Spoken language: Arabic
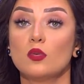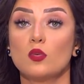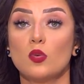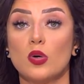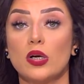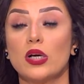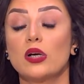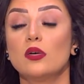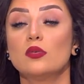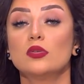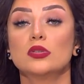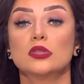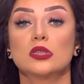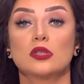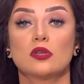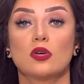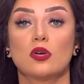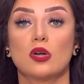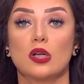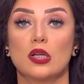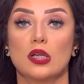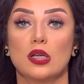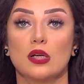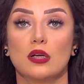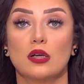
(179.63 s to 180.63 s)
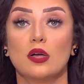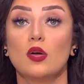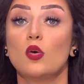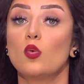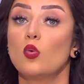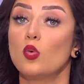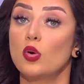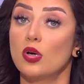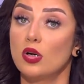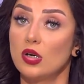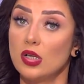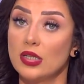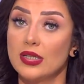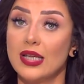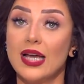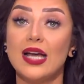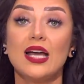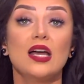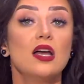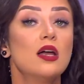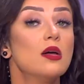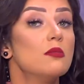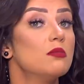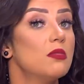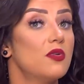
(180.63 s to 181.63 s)
واتجوز الراجل ده والراجل ده
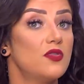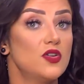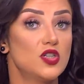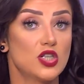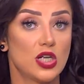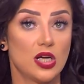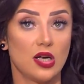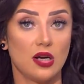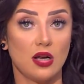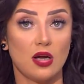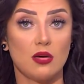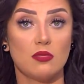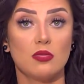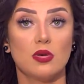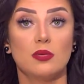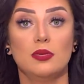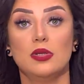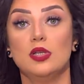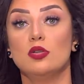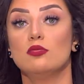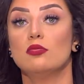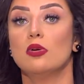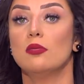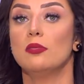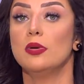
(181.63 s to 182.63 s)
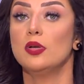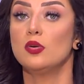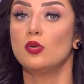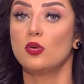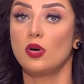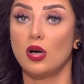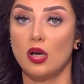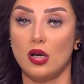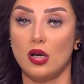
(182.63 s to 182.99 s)
مفيش اي علاقه ما بيني وما بينه